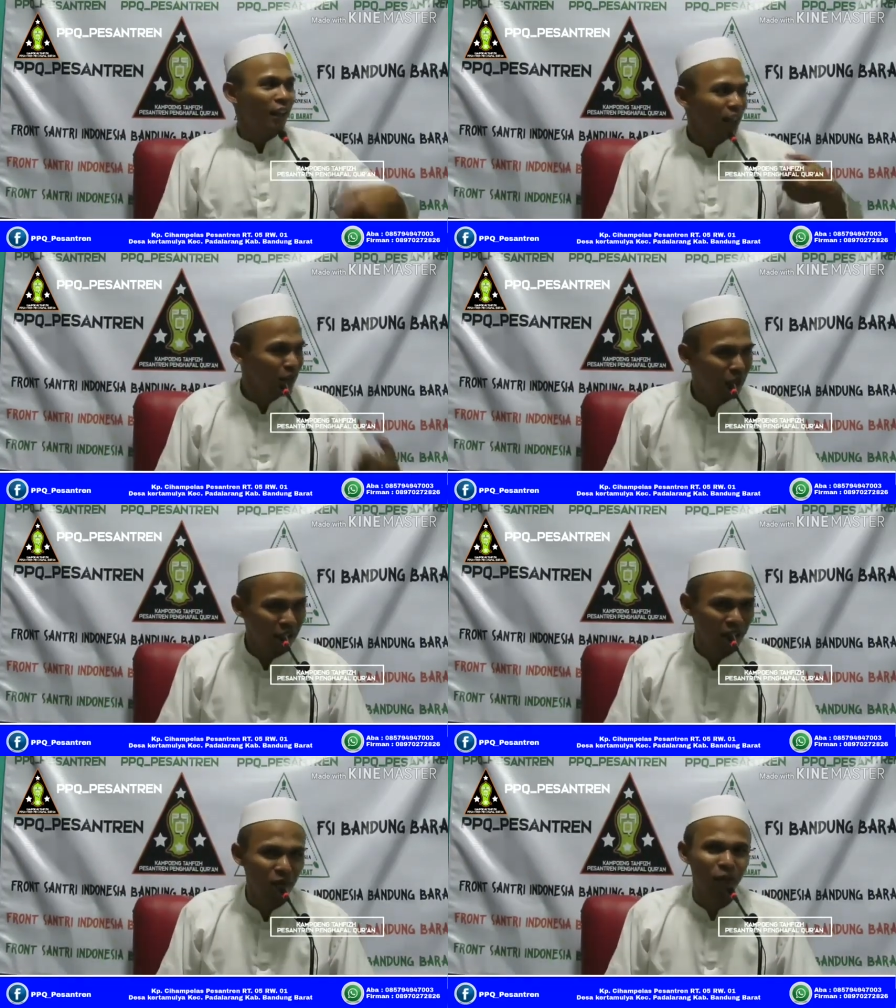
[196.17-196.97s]

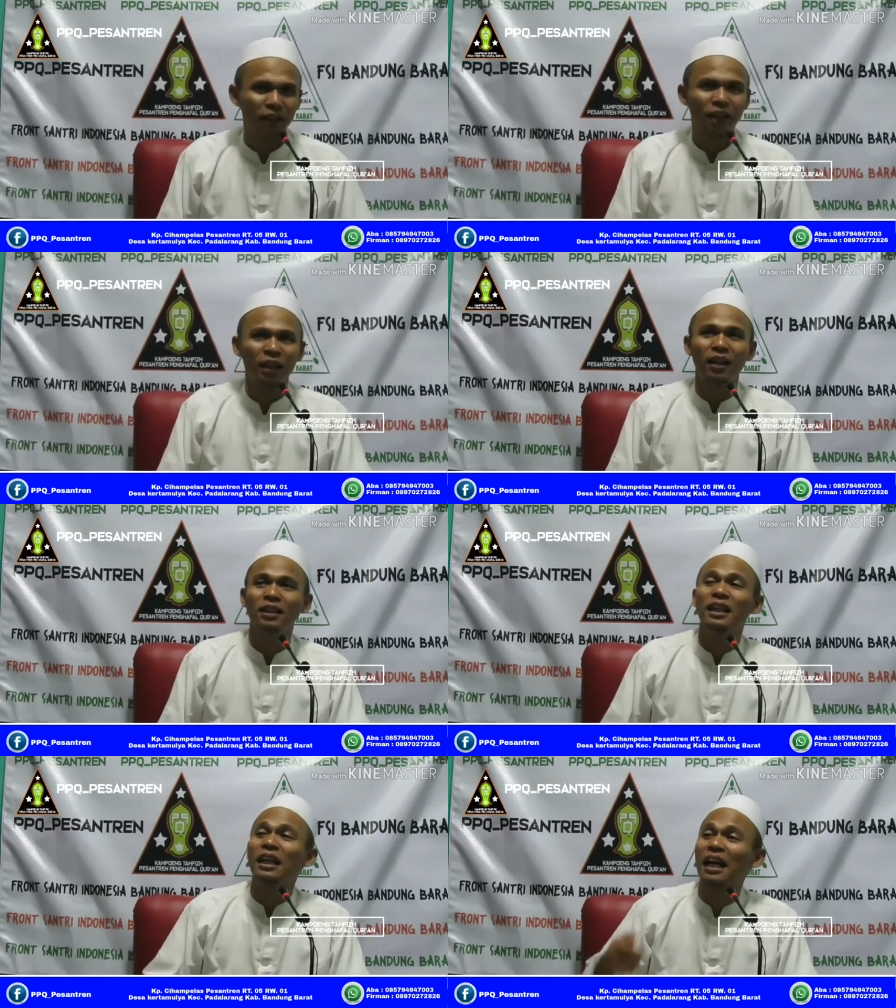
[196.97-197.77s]
hikmah daripada
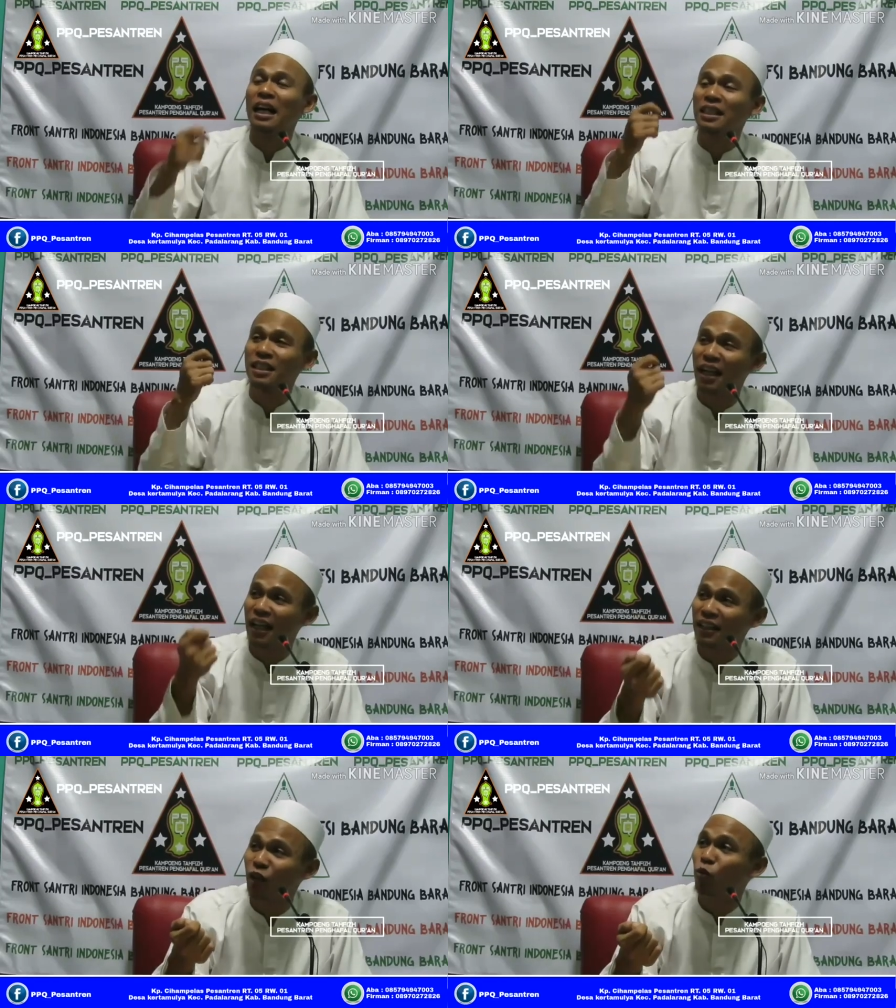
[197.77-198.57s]

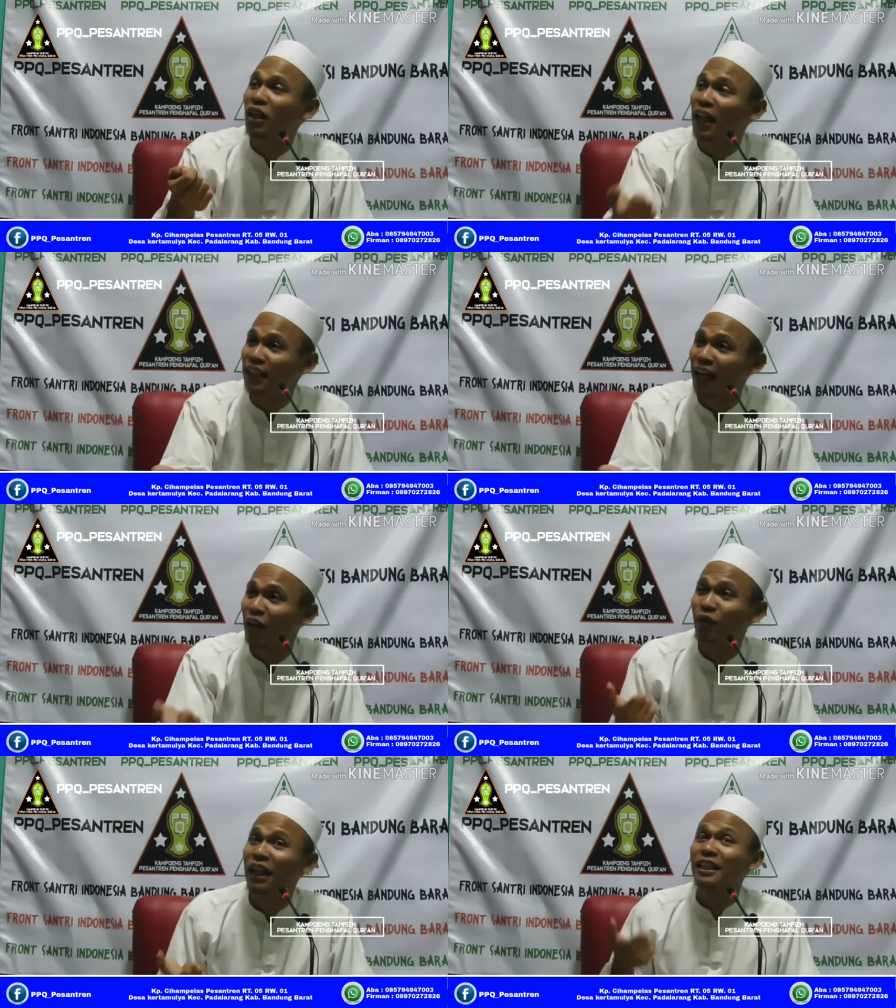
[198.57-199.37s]
dirahasiakannya
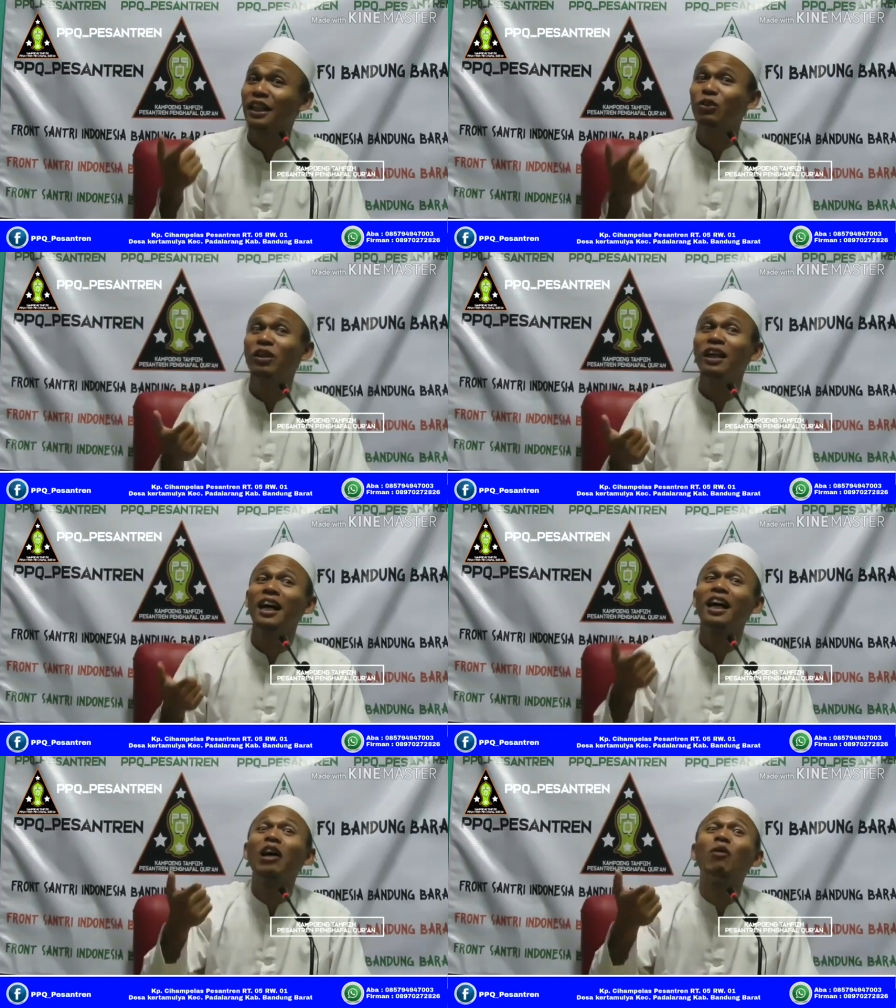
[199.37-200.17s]
wilayah. Wilayah itu
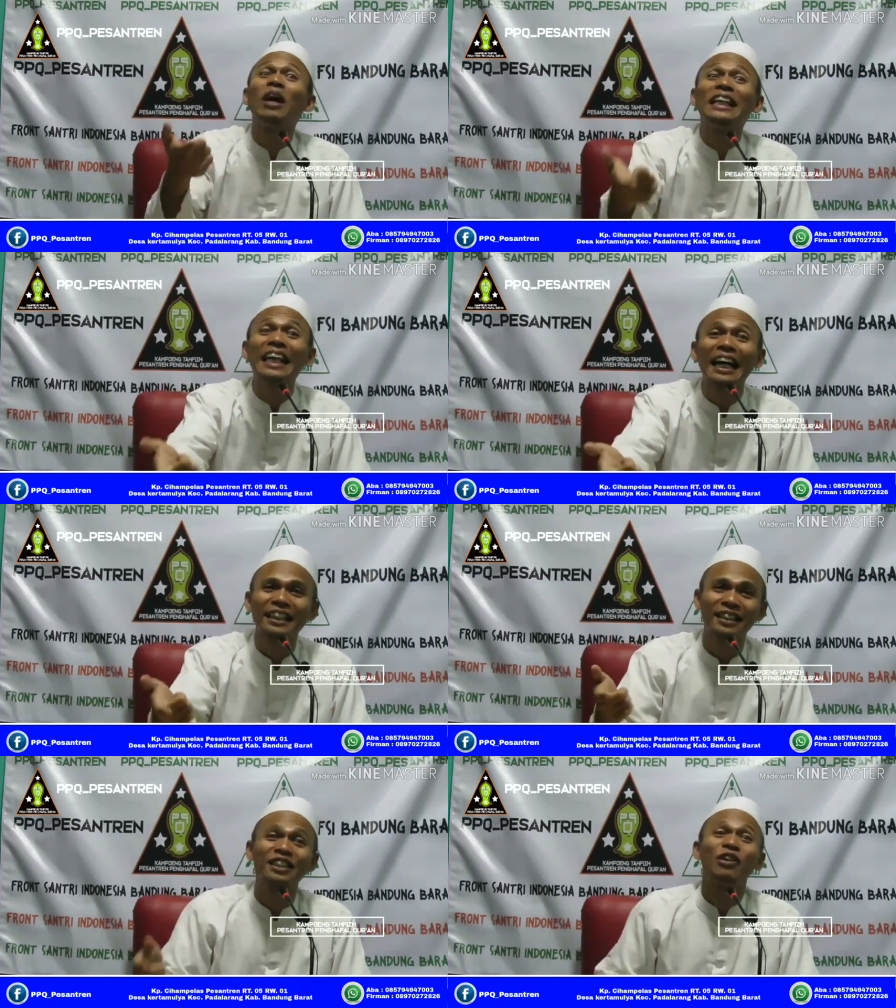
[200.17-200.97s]
adalah
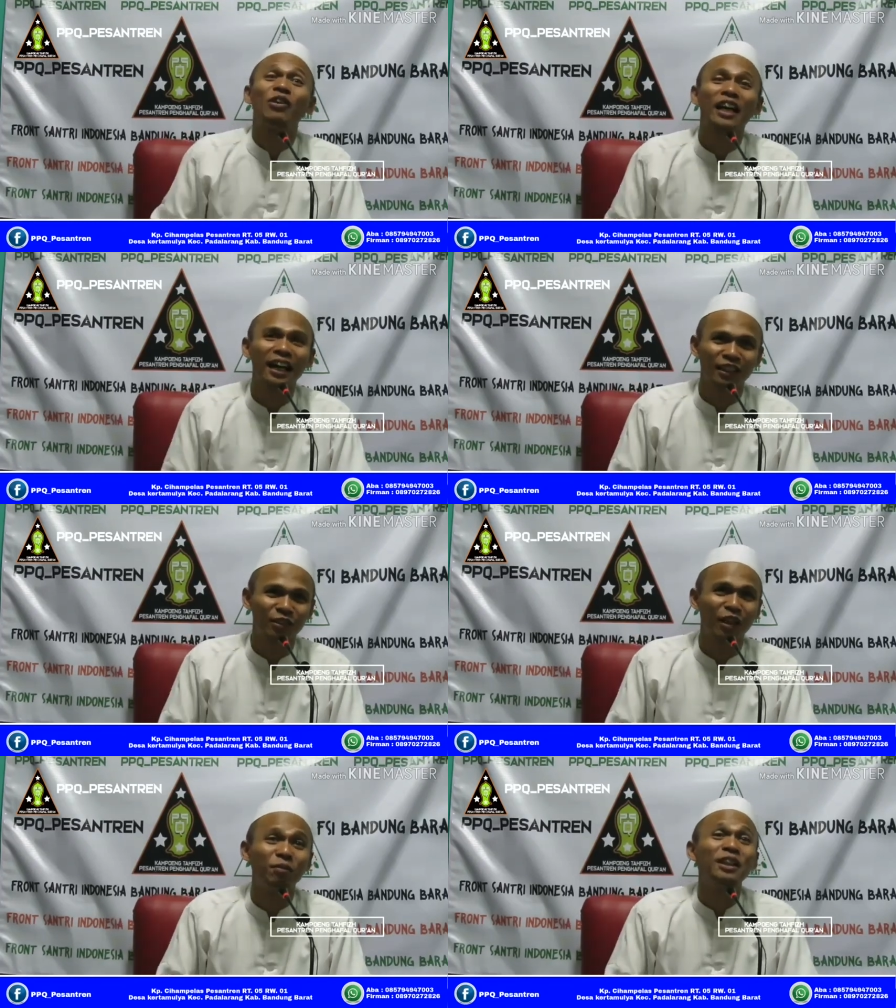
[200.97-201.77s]
kewalian seseorang,
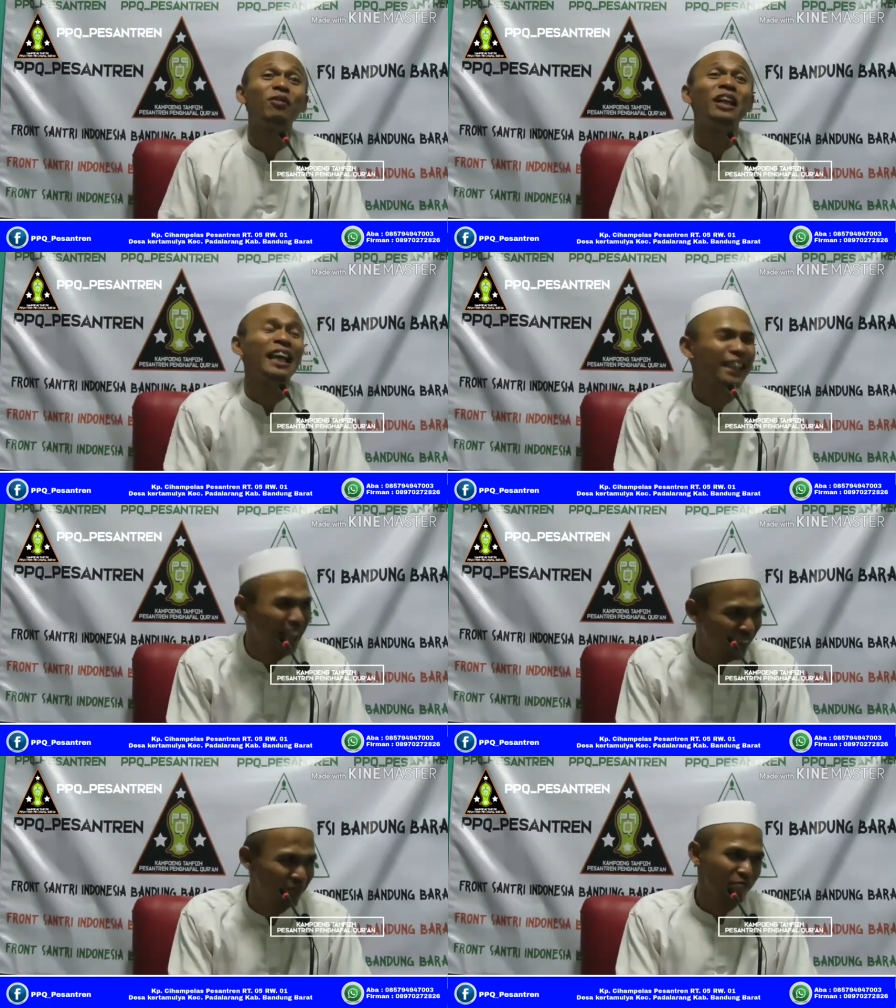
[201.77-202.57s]
itu namanya wilayah.